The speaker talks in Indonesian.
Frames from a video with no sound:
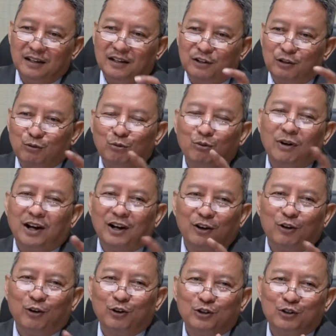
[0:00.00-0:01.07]
ruang
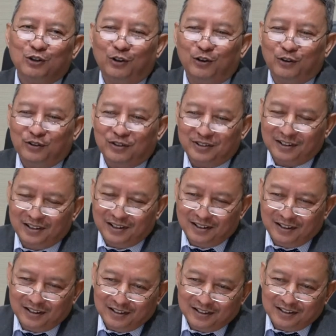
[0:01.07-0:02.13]
kosong
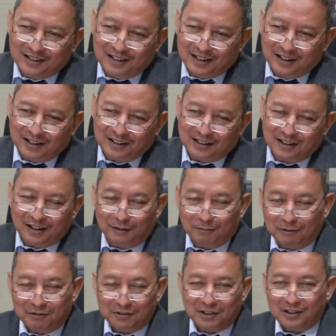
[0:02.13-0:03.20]
yang ya
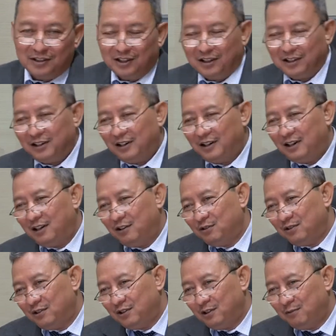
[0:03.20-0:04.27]
mau saja
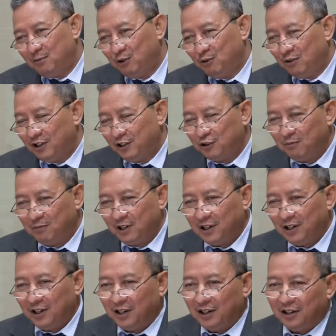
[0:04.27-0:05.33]
kalau kebetulan
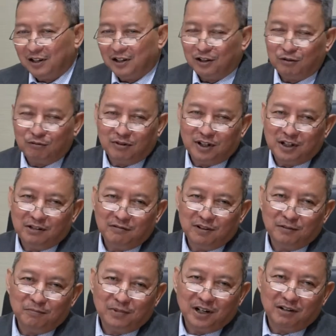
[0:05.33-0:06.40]
sebagai ketua
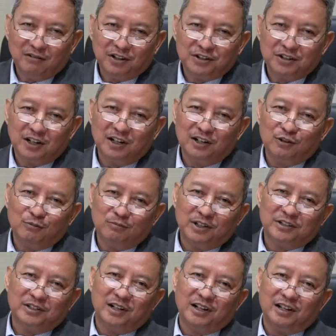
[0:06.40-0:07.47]
Dewan Pengawas area Rumah
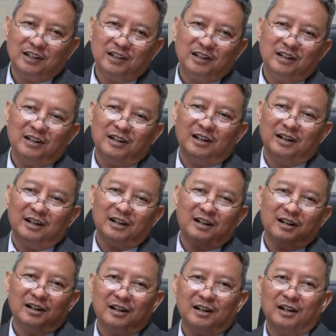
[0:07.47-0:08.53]
Sakit ini ya
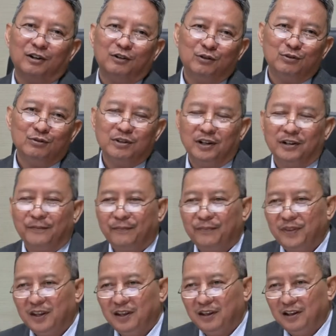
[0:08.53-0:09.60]
agak galau juga.
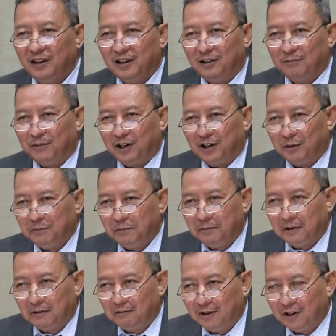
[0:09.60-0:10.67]
Maka
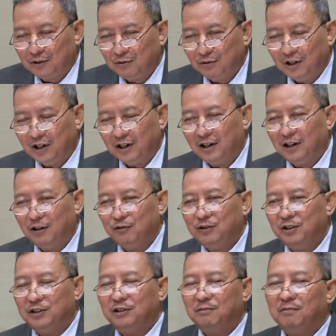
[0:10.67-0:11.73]
beberapa waktu yang lalu
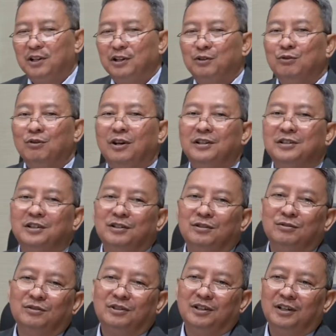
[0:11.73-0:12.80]
saya sempat tulis
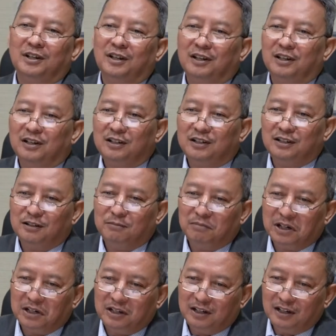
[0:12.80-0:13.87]
itu di di
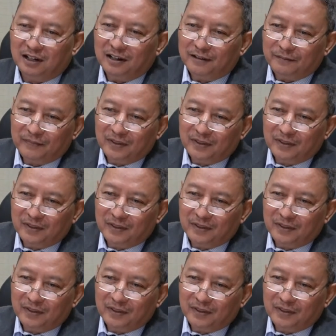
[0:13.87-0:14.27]
media